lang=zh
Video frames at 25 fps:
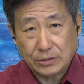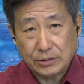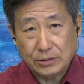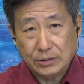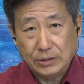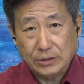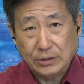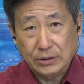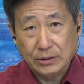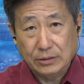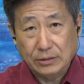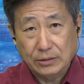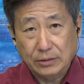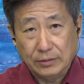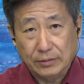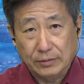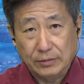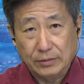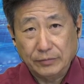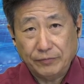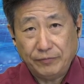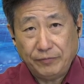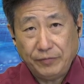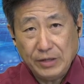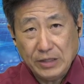一个
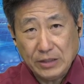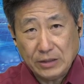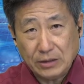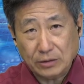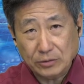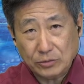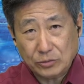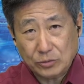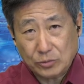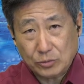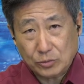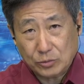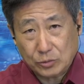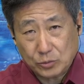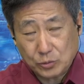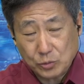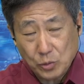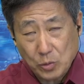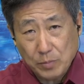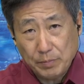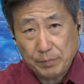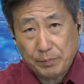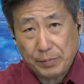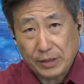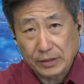非常
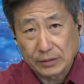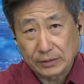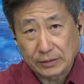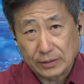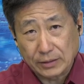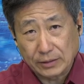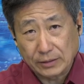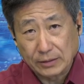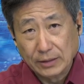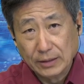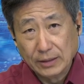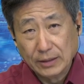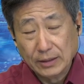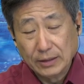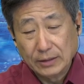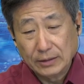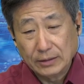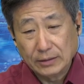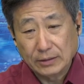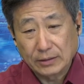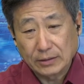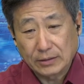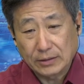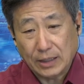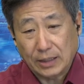重磅的
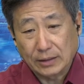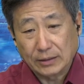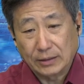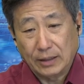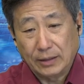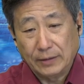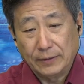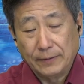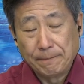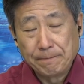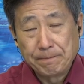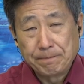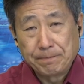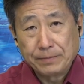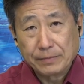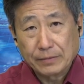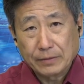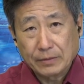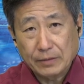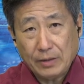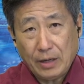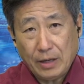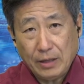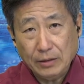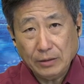一个炸弹。
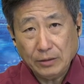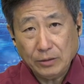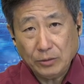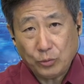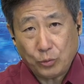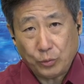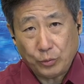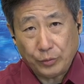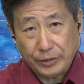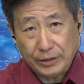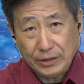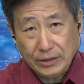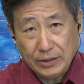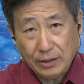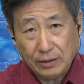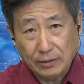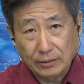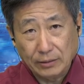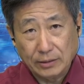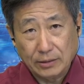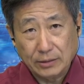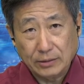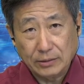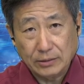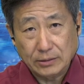它回到
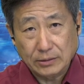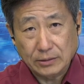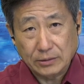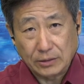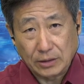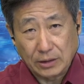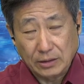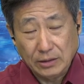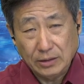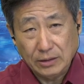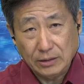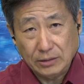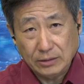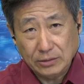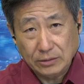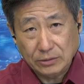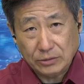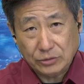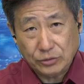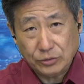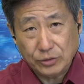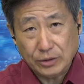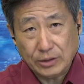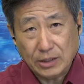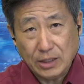了人的一个
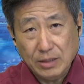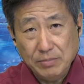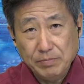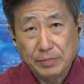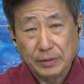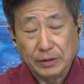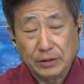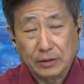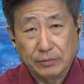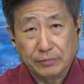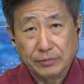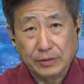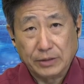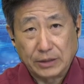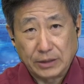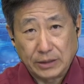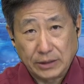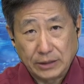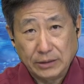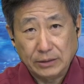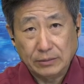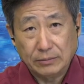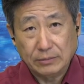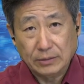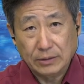最根本的问
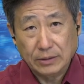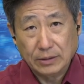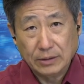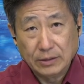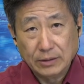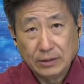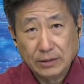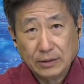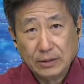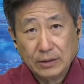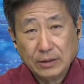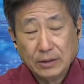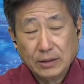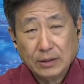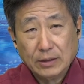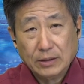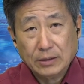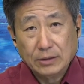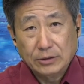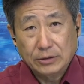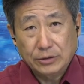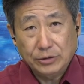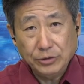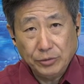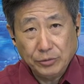题，
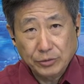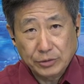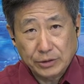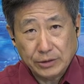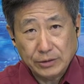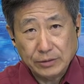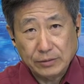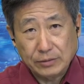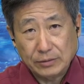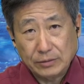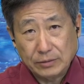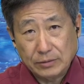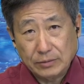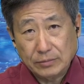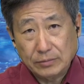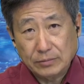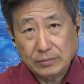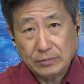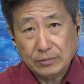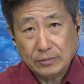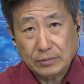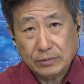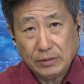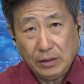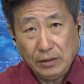就是
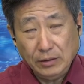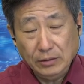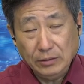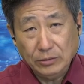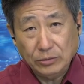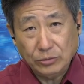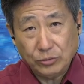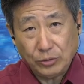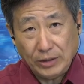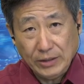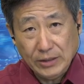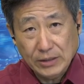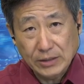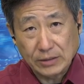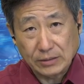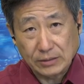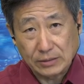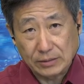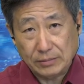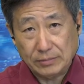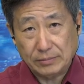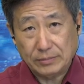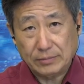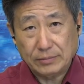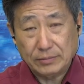当卵子。
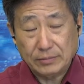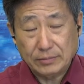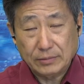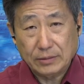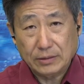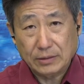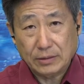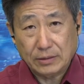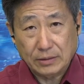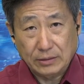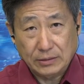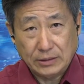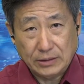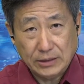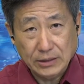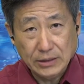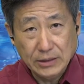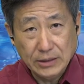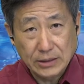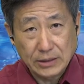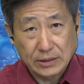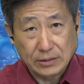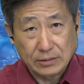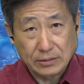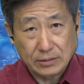和精
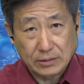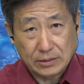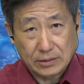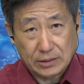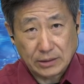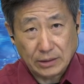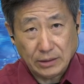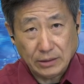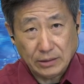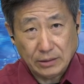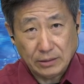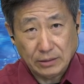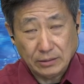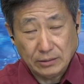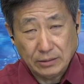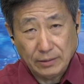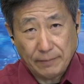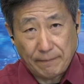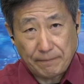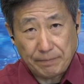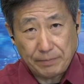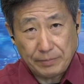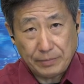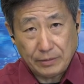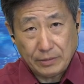子结合的
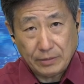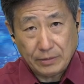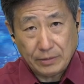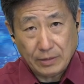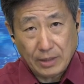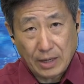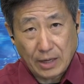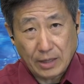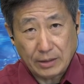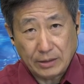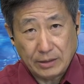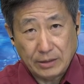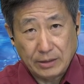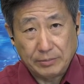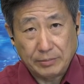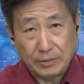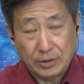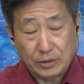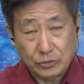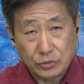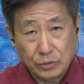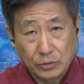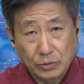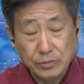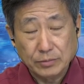那一秒
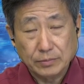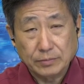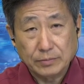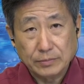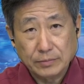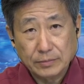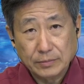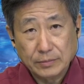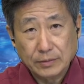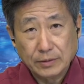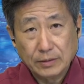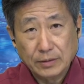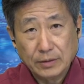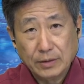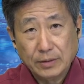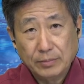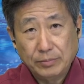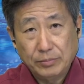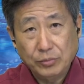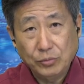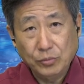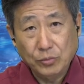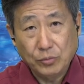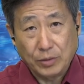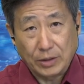钟，
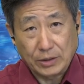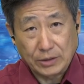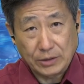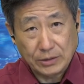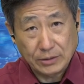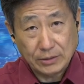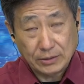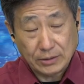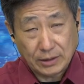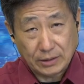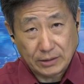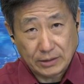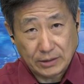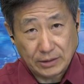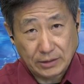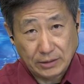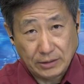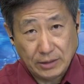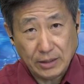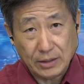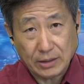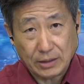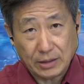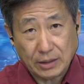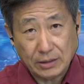不管是在体
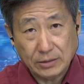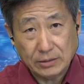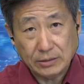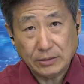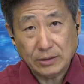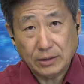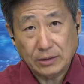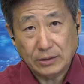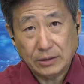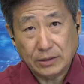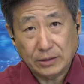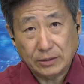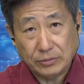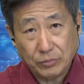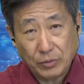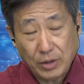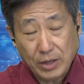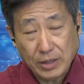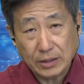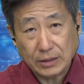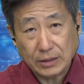内还是在体外，